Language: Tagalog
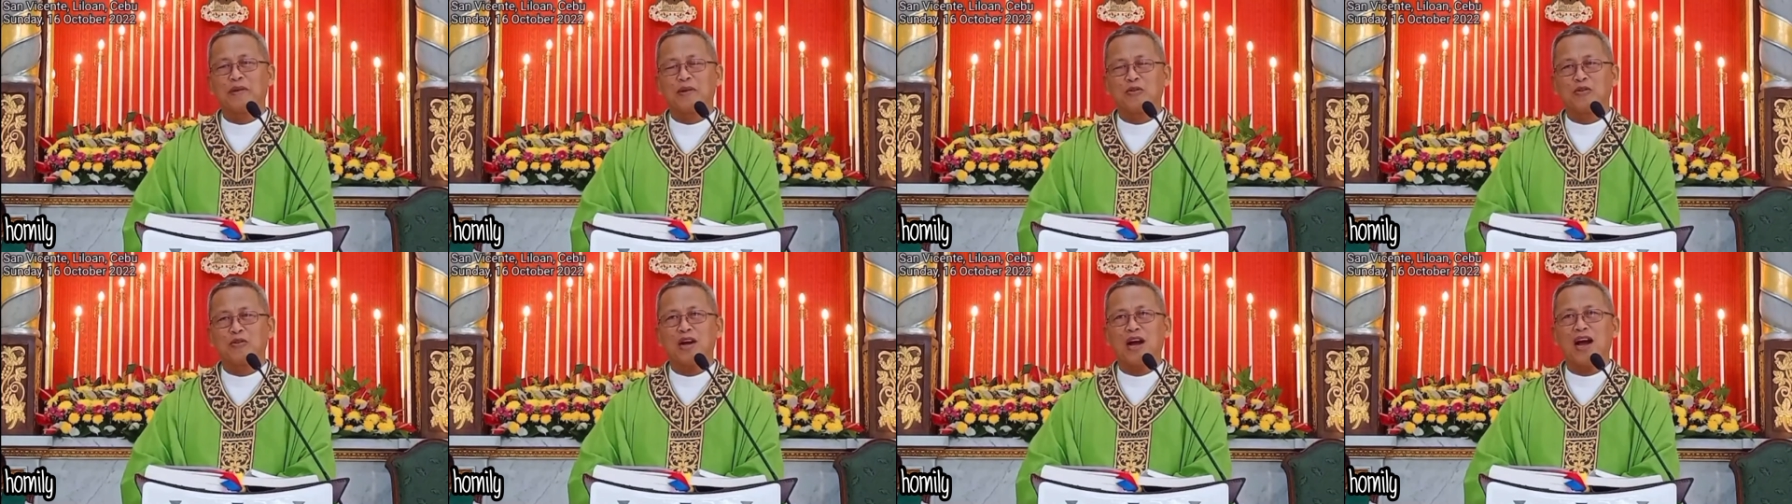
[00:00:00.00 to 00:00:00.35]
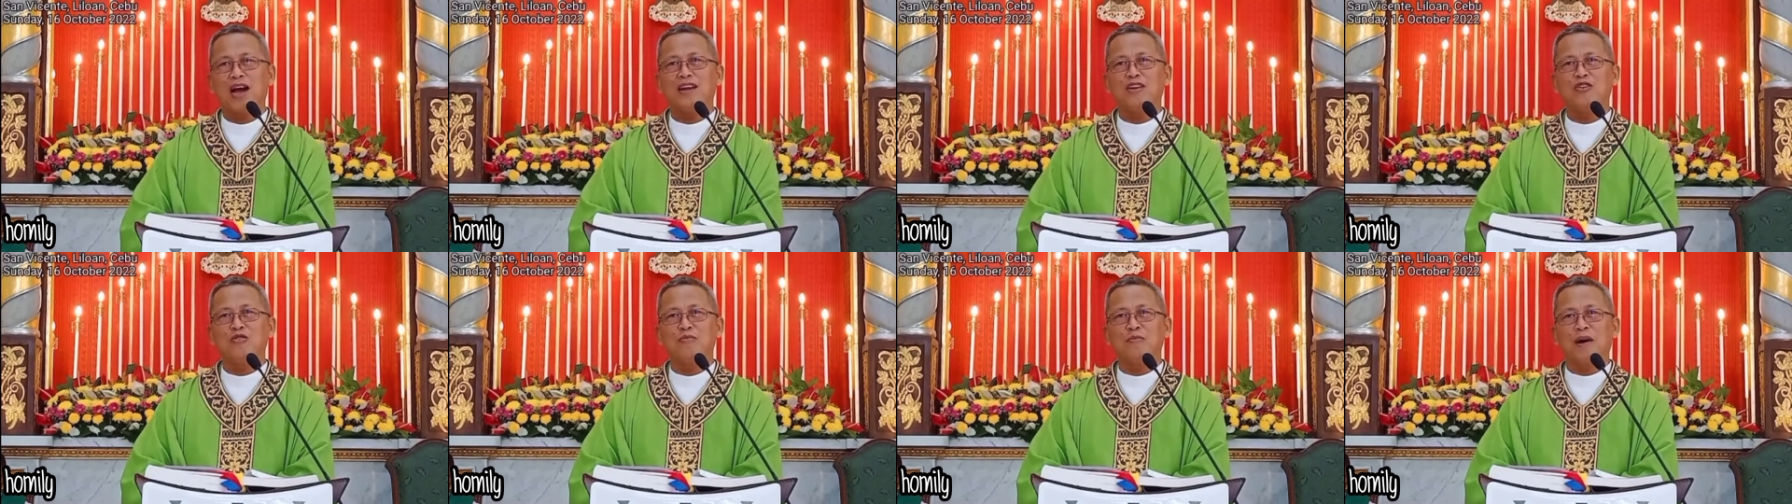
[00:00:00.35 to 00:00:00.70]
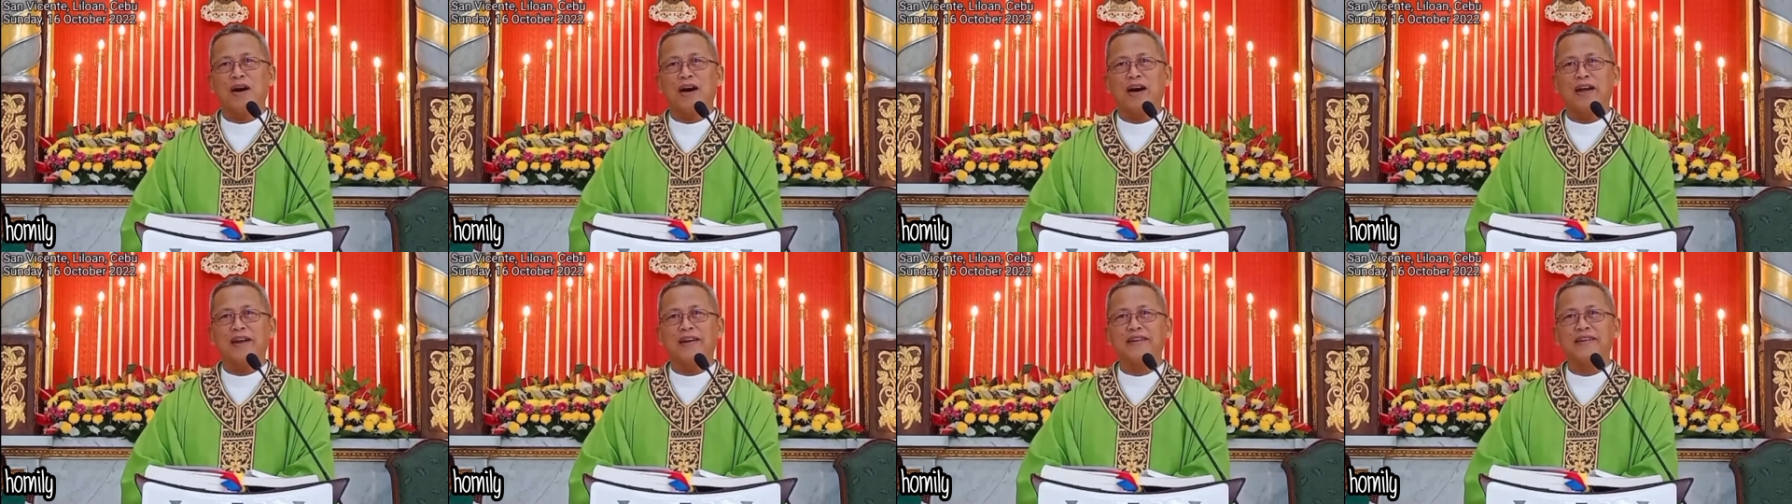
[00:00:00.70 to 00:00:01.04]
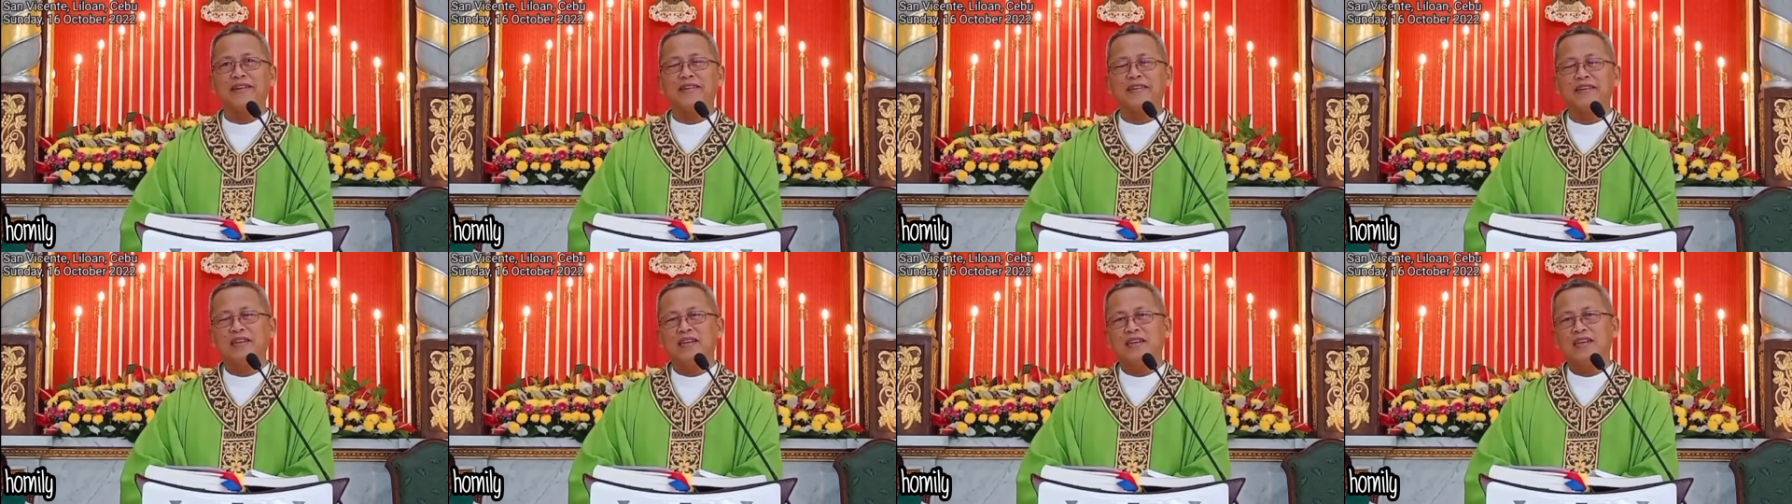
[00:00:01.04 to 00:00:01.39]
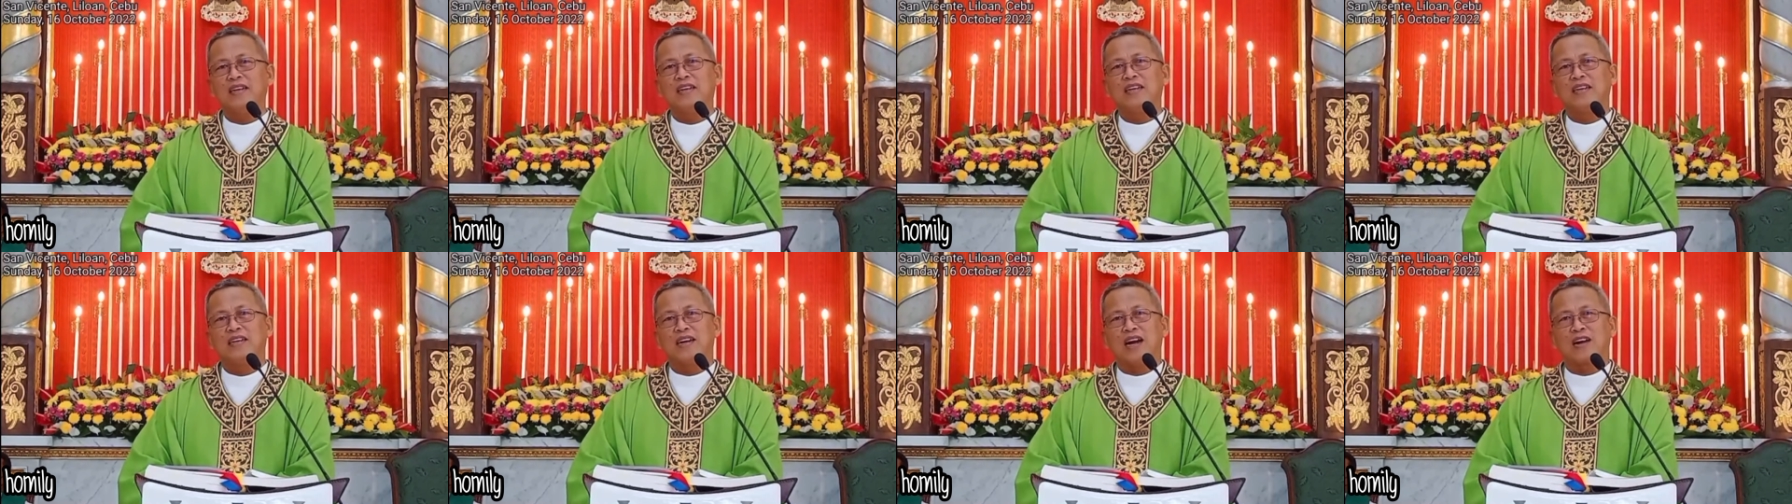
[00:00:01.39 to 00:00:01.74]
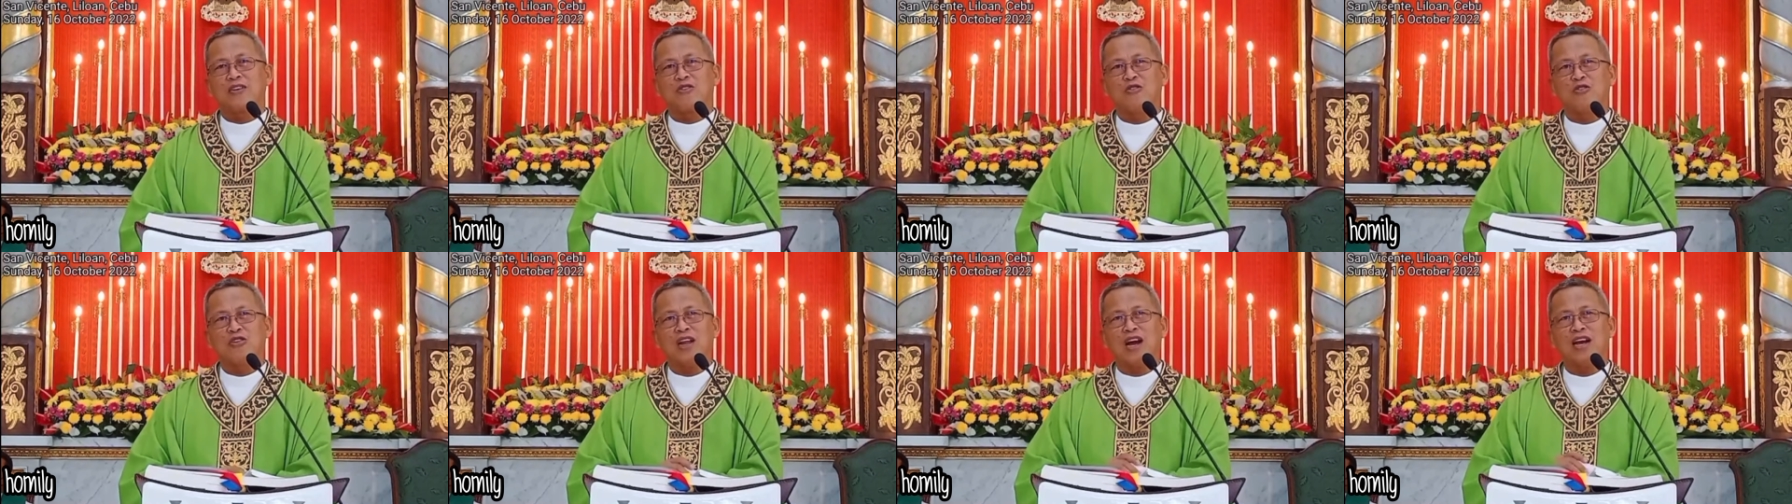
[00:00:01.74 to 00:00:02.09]
Pero nga naman,
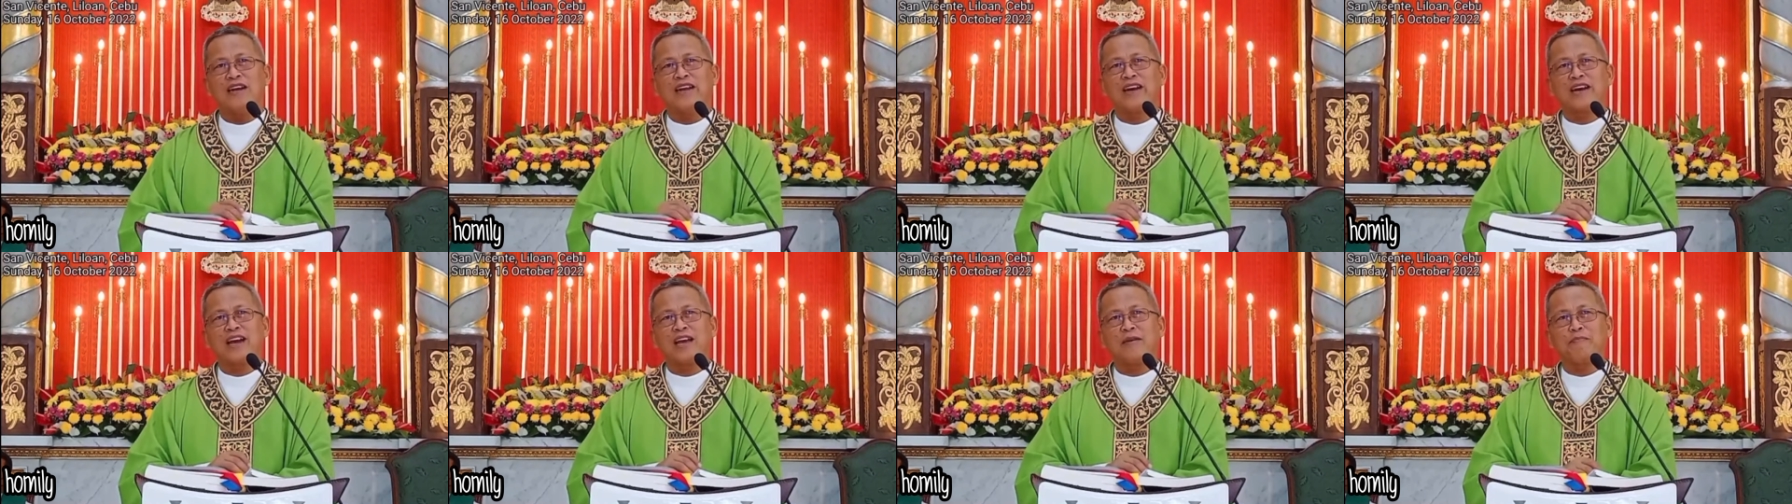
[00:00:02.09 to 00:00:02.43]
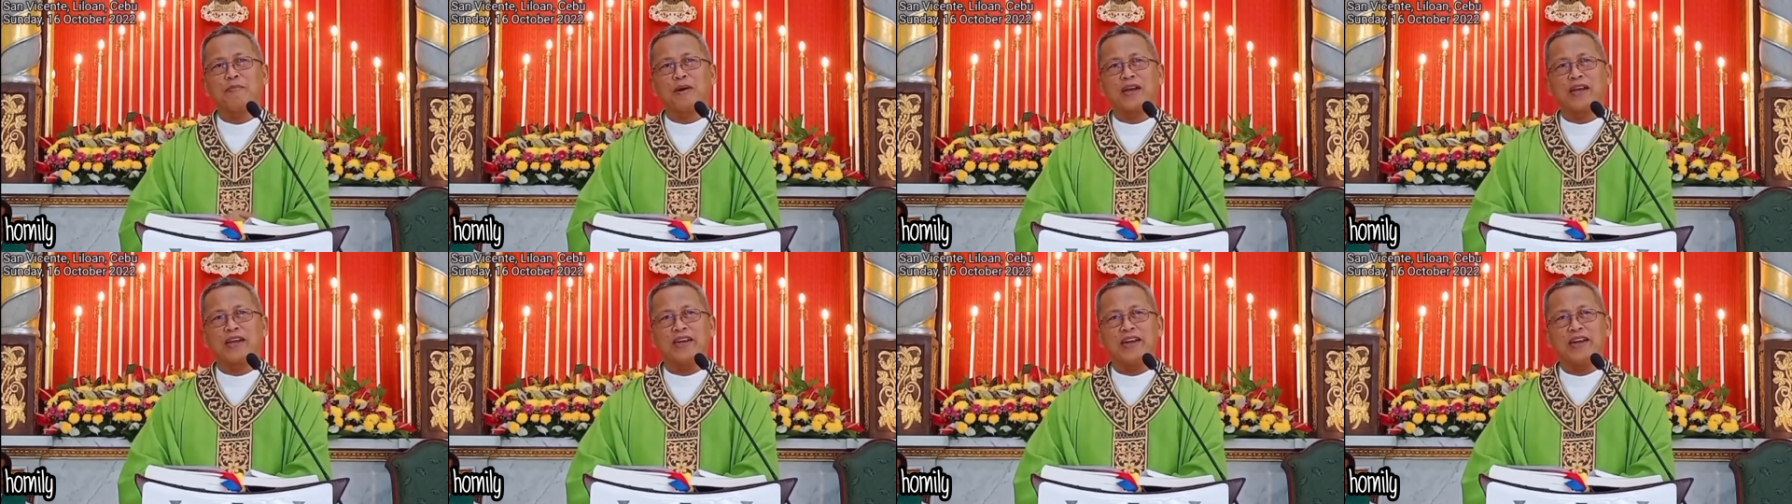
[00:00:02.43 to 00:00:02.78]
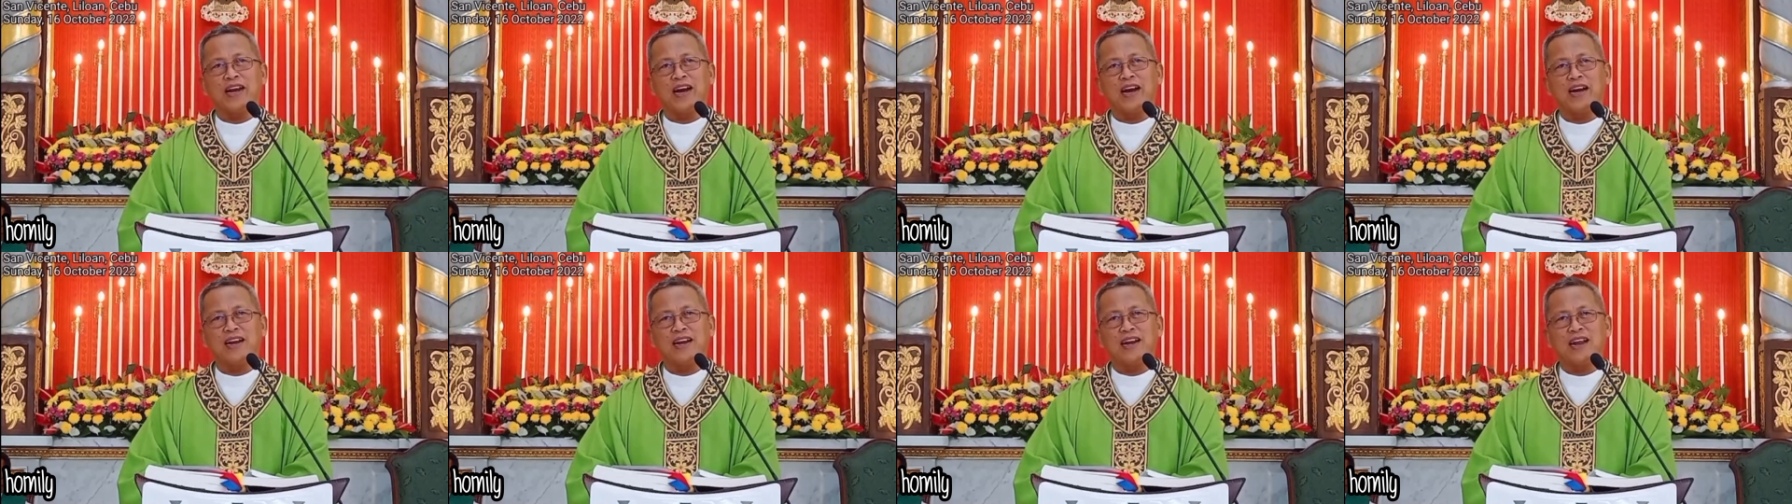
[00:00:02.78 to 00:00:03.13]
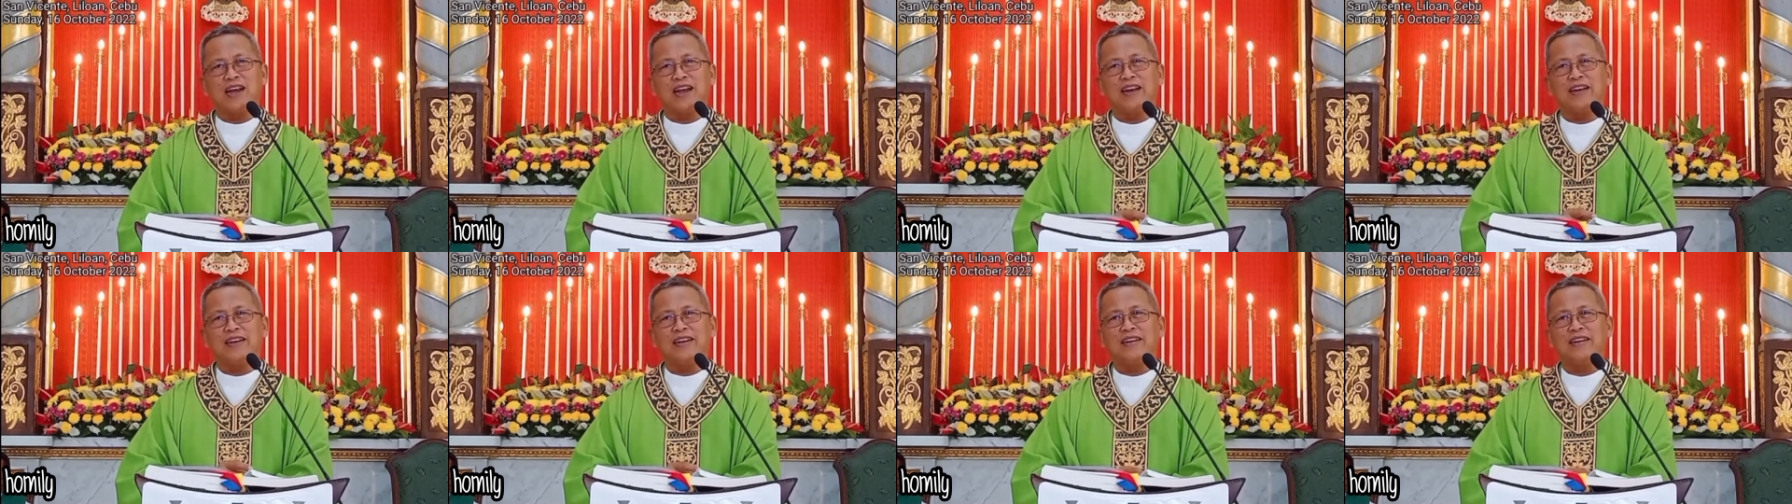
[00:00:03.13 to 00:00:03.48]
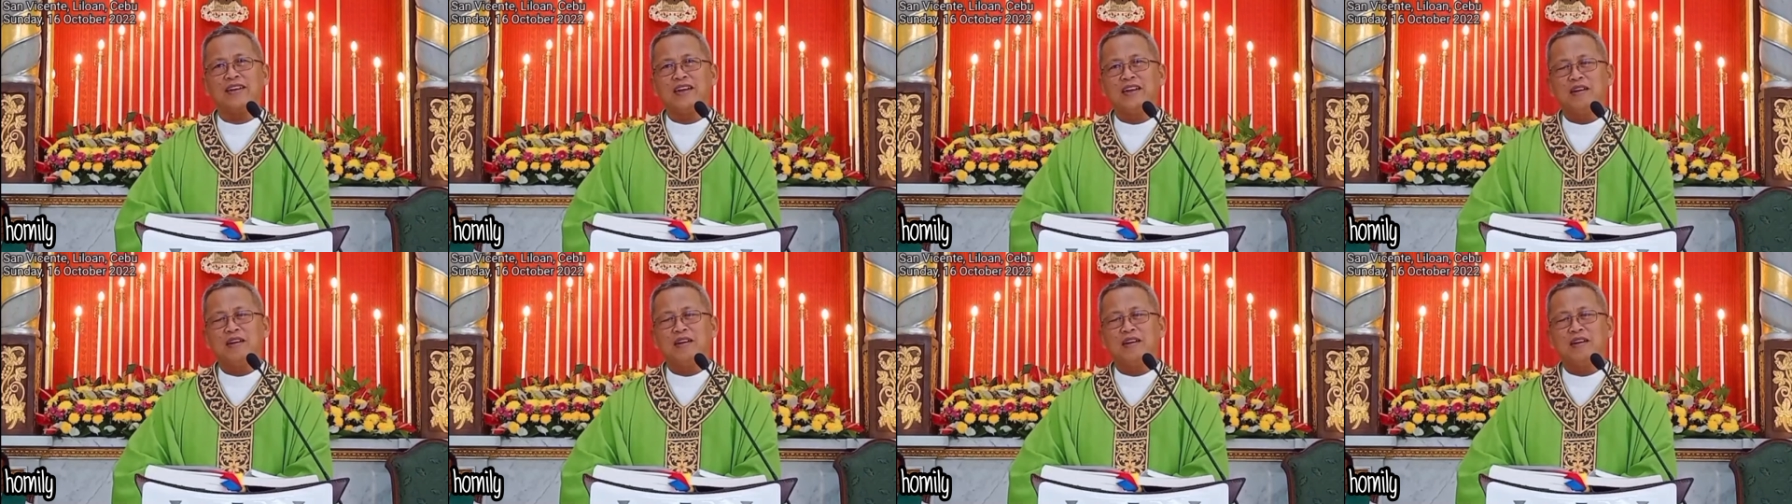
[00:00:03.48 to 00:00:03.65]
nga kung kay panginahanglan,